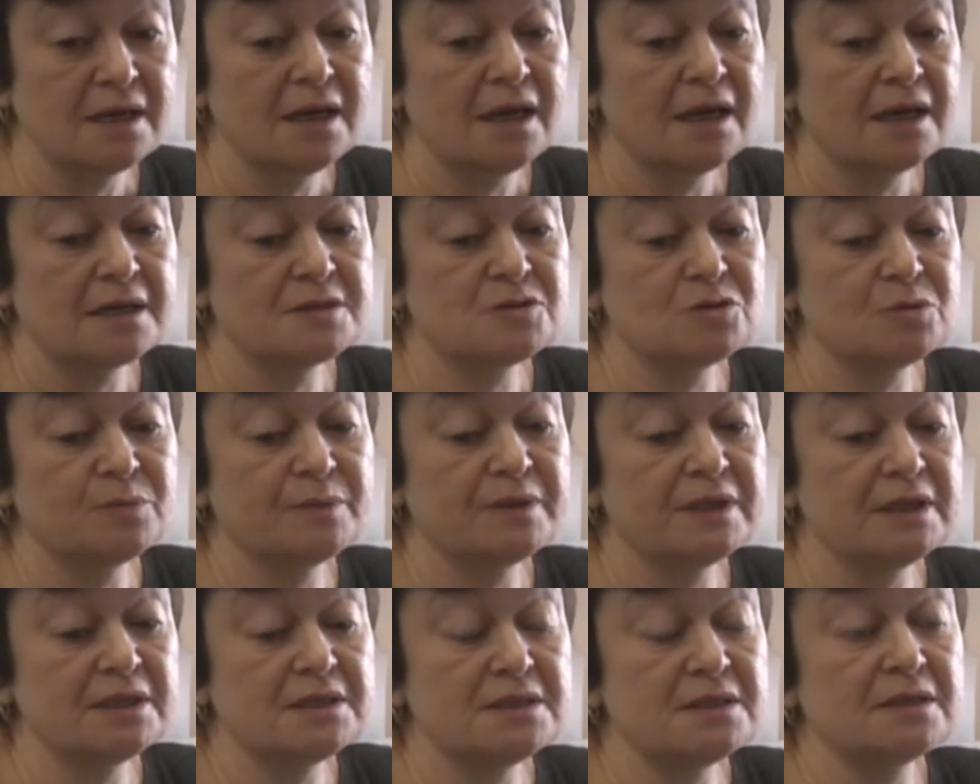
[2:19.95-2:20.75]

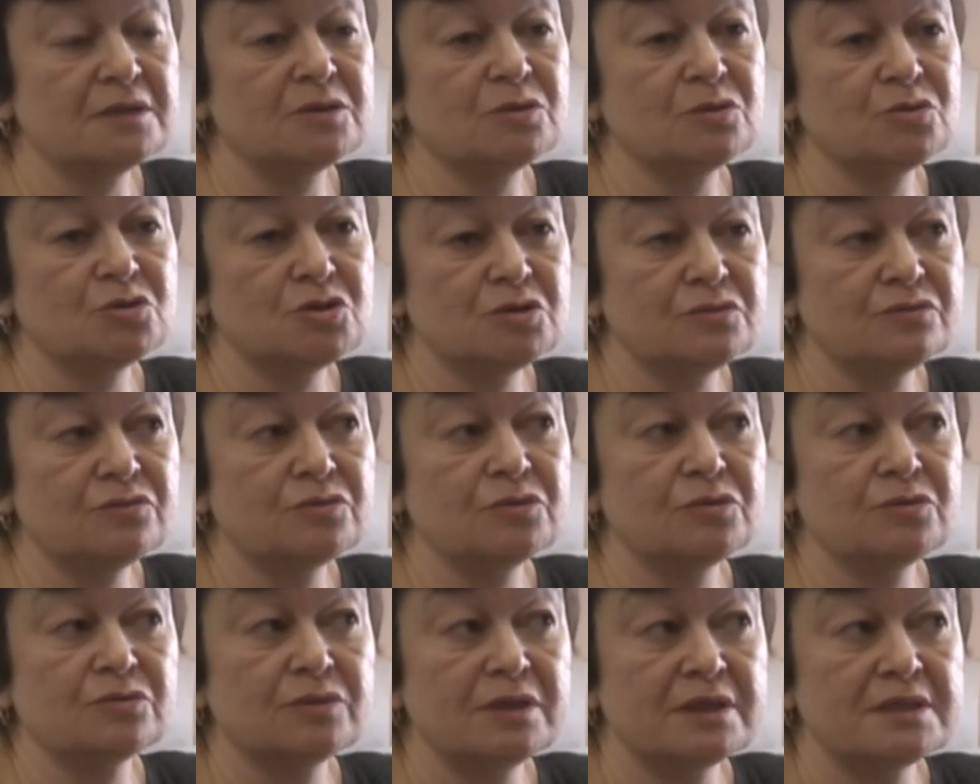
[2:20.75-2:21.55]
особенно те, кто
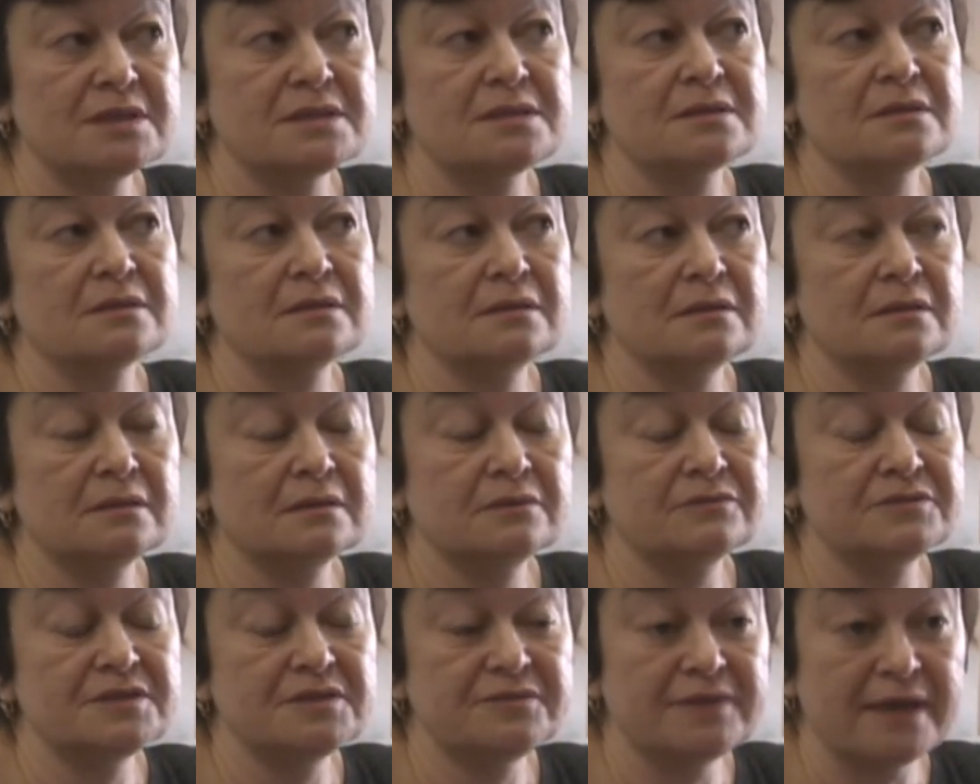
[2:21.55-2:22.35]
живут у нас
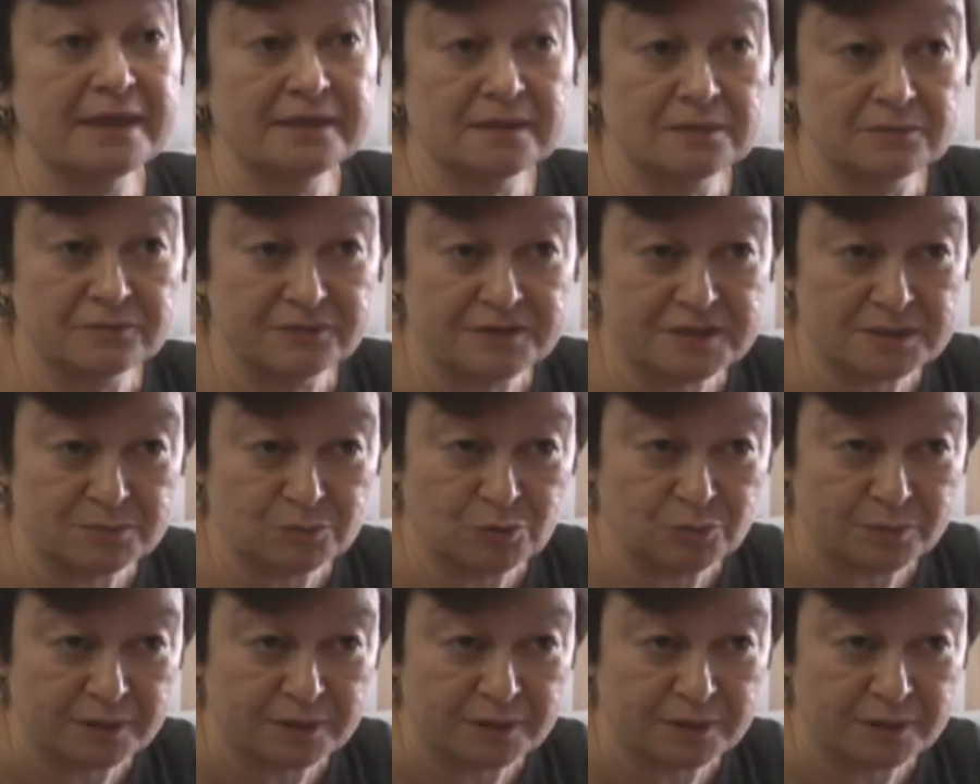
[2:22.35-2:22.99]
в 9-8